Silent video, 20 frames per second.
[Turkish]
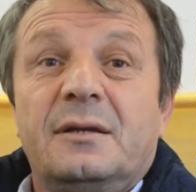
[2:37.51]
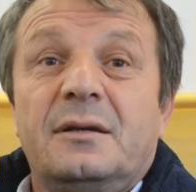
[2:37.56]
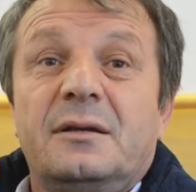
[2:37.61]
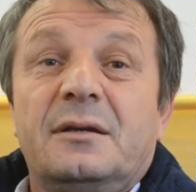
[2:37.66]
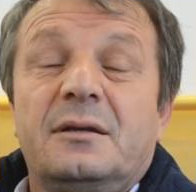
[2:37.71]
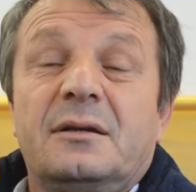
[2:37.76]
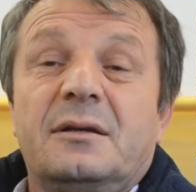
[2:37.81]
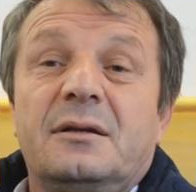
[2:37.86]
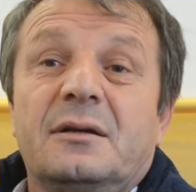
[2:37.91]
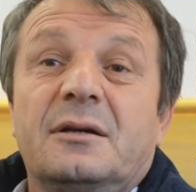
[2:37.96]
e,
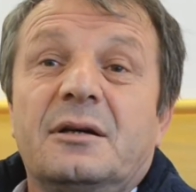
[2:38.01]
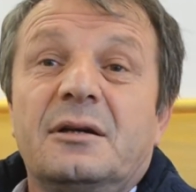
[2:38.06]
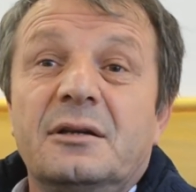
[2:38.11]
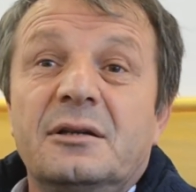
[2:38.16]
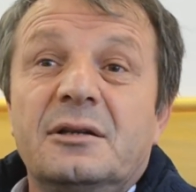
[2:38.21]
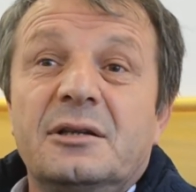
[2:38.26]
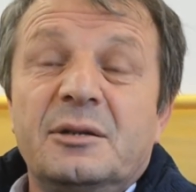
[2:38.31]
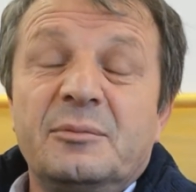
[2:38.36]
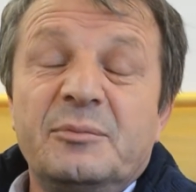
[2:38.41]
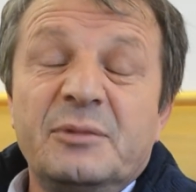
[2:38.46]
ee,
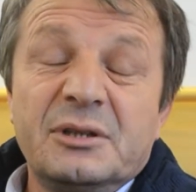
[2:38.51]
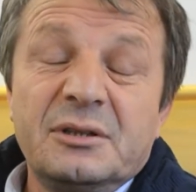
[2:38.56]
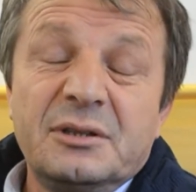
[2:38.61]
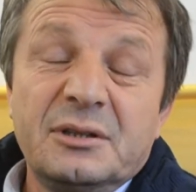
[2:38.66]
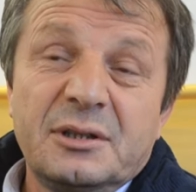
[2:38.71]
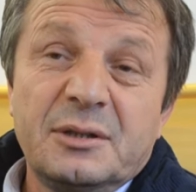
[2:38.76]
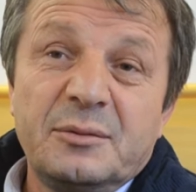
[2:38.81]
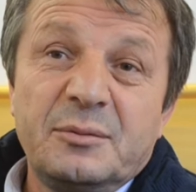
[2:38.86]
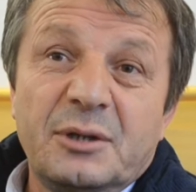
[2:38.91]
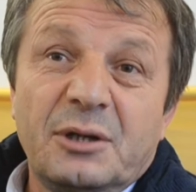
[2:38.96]

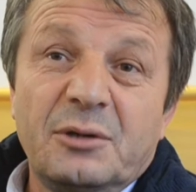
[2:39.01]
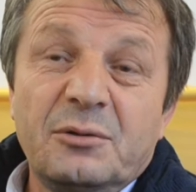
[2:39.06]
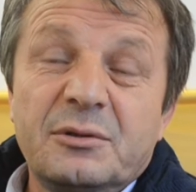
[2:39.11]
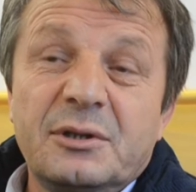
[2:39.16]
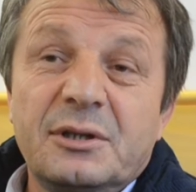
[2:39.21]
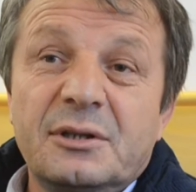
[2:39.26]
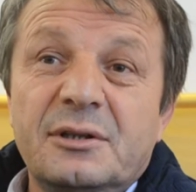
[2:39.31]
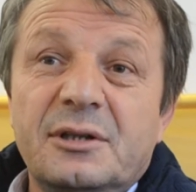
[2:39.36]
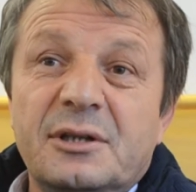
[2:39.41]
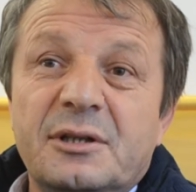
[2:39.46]
kanıtlamadığı gibi
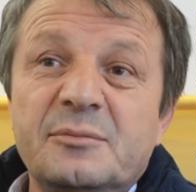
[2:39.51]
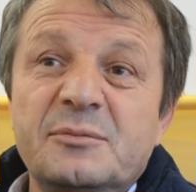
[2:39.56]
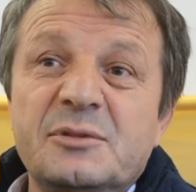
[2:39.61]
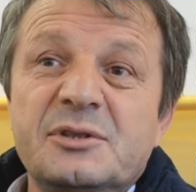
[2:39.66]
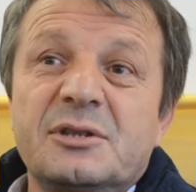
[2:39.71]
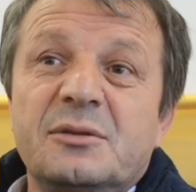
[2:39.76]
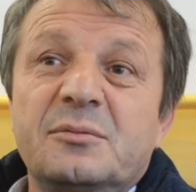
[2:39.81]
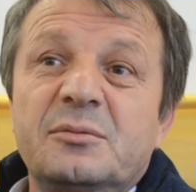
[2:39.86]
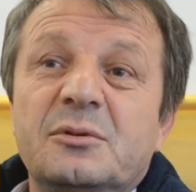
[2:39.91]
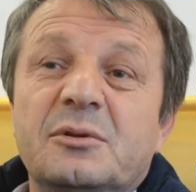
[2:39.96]

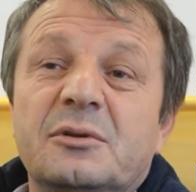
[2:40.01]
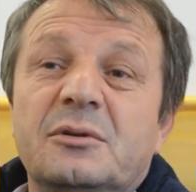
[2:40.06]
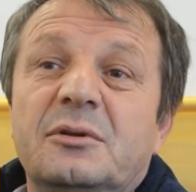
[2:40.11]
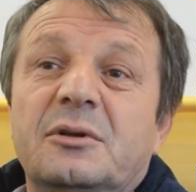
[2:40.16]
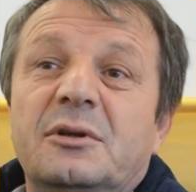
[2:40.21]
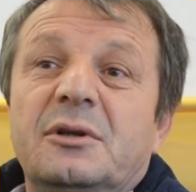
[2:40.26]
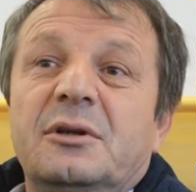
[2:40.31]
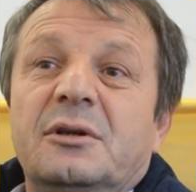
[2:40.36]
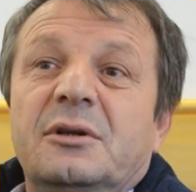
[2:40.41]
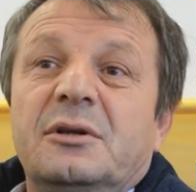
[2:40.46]
avukatlarımız da bunun
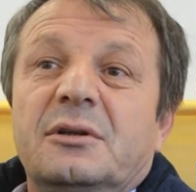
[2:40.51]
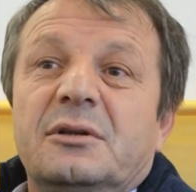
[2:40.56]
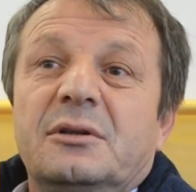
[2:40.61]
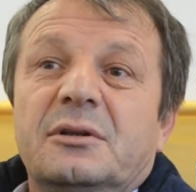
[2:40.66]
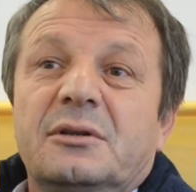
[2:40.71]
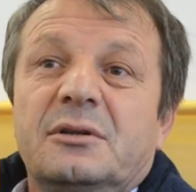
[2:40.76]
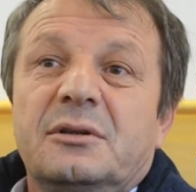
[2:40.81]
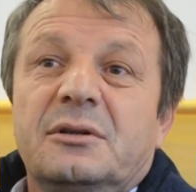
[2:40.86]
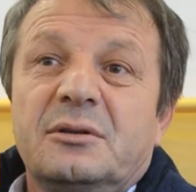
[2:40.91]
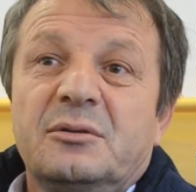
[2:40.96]
e,
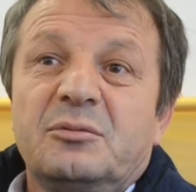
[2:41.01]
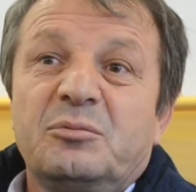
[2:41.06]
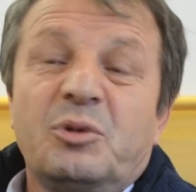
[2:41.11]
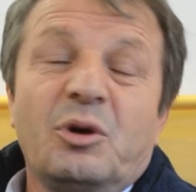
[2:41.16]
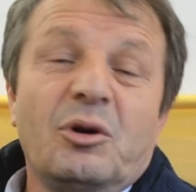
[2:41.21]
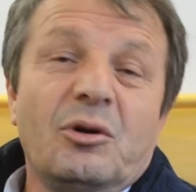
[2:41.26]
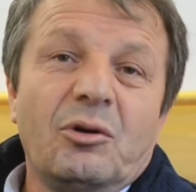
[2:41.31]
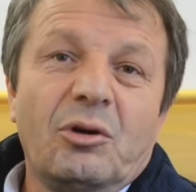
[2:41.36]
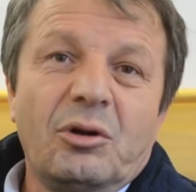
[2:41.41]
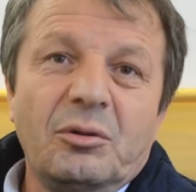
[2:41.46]

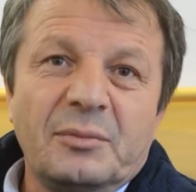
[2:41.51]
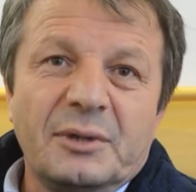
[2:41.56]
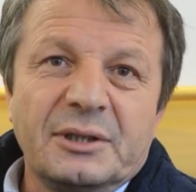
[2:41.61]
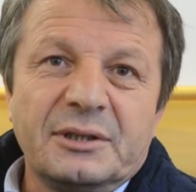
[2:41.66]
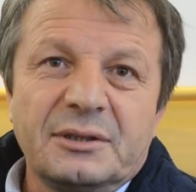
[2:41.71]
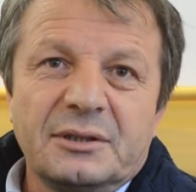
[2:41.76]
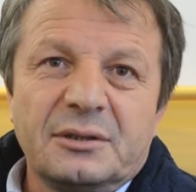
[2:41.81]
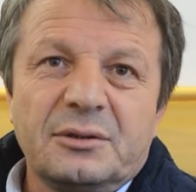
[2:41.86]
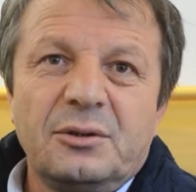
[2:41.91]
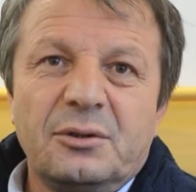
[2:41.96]
böyle
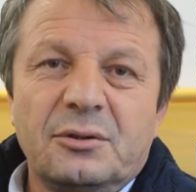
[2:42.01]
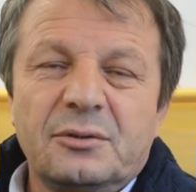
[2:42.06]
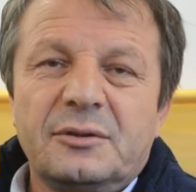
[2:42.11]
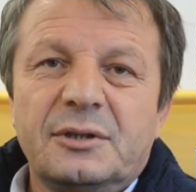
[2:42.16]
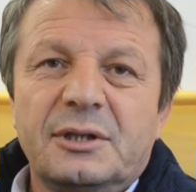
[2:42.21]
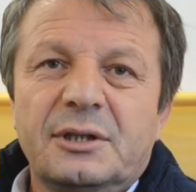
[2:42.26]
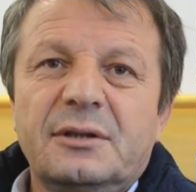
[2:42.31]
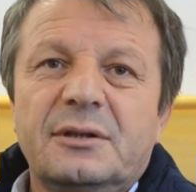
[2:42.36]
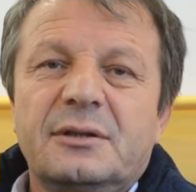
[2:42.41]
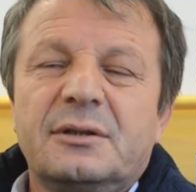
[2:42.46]
olmadığı
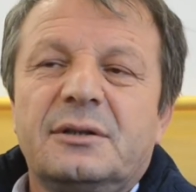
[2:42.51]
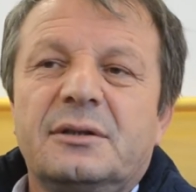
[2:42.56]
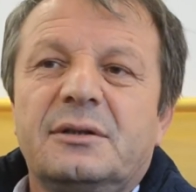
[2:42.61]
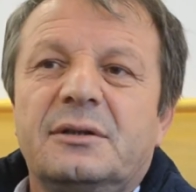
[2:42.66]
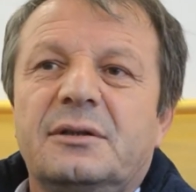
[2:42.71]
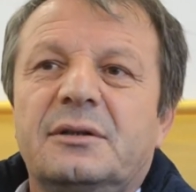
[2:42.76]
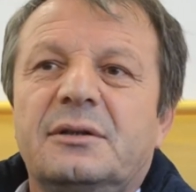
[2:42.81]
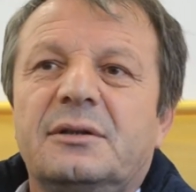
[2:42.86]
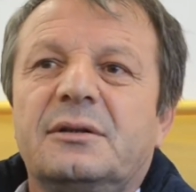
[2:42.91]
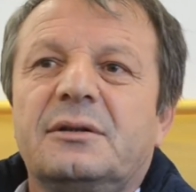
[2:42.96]
yönündeki
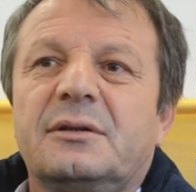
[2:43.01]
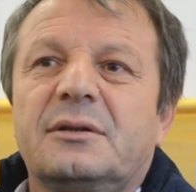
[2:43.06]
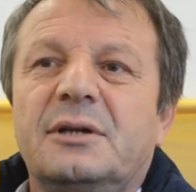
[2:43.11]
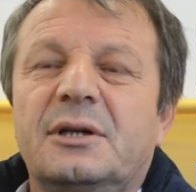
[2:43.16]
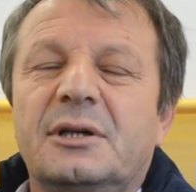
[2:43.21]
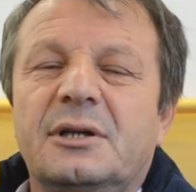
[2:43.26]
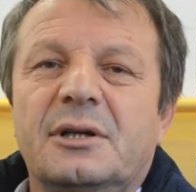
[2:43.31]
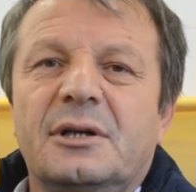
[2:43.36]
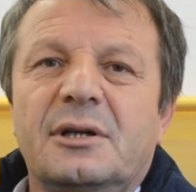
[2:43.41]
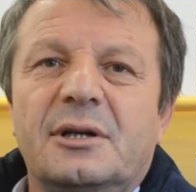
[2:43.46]
e,
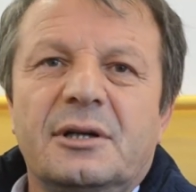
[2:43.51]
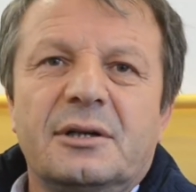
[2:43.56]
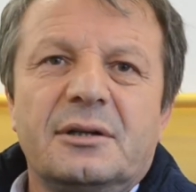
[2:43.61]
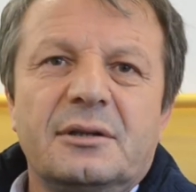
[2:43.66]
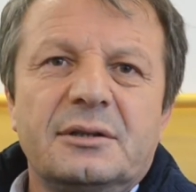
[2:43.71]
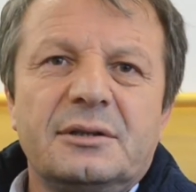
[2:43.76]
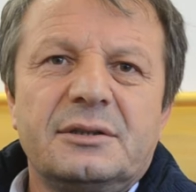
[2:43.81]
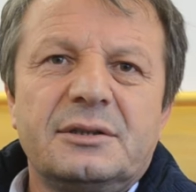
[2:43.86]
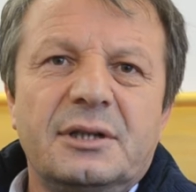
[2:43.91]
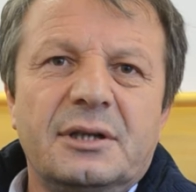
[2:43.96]
kararlar
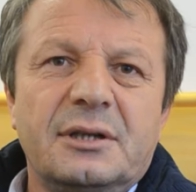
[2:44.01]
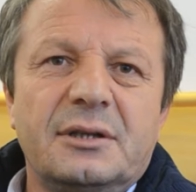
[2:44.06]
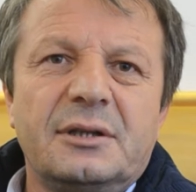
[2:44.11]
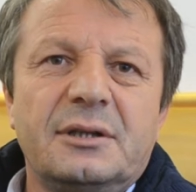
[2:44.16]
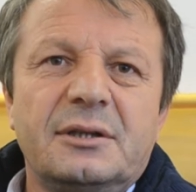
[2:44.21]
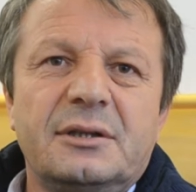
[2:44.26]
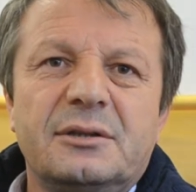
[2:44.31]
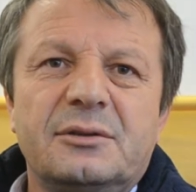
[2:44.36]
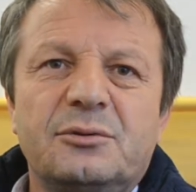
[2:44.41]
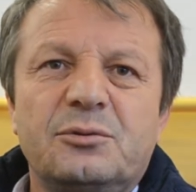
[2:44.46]

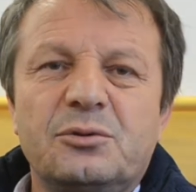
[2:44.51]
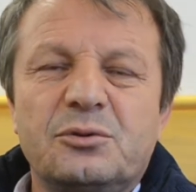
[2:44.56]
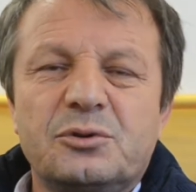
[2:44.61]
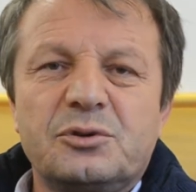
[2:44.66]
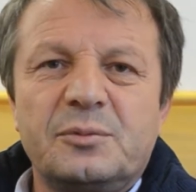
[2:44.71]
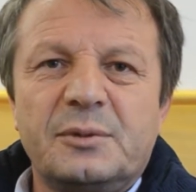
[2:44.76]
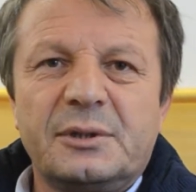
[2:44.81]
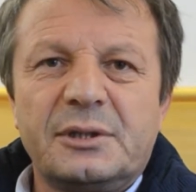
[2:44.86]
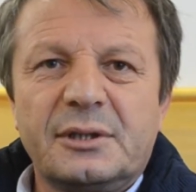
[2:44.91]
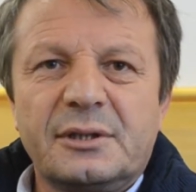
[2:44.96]
şeyini
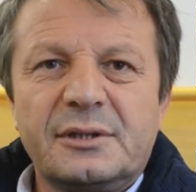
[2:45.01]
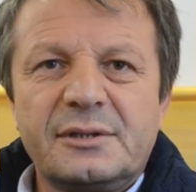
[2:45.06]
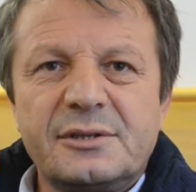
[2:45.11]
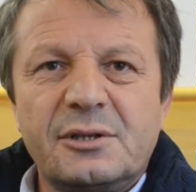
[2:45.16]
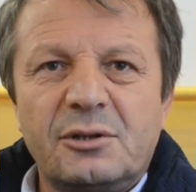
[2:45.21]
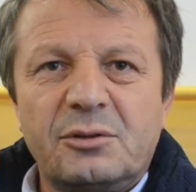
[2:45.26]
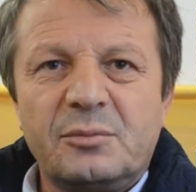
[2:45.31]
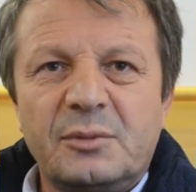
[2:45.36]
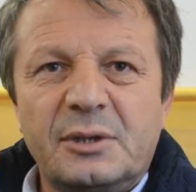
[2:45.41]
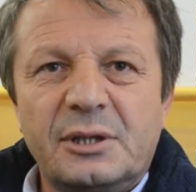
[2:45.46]
duruşmadaki
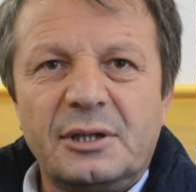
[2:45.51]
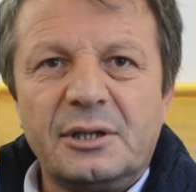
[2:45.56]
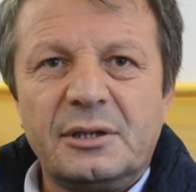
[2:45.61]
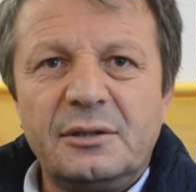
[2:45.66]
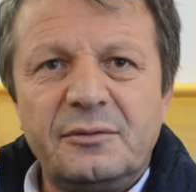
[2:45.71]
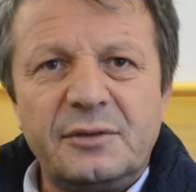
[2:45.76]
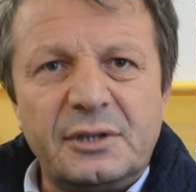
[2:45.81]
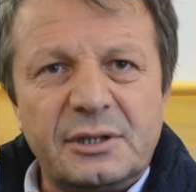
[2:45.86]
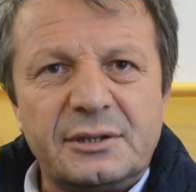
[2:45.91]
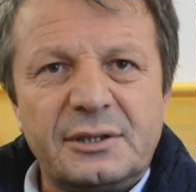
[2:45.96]

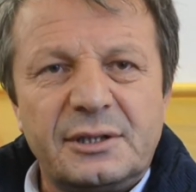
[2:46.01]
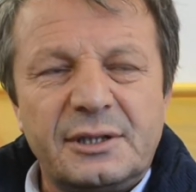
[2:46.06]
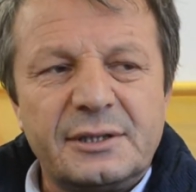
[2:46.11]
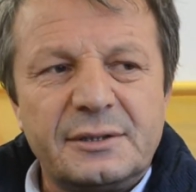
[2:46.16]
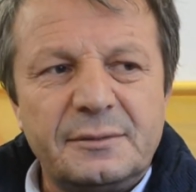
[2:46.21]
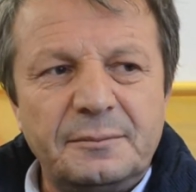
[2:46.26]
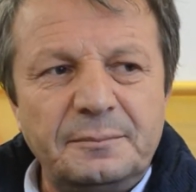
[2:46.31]
savunmalarını verdiler.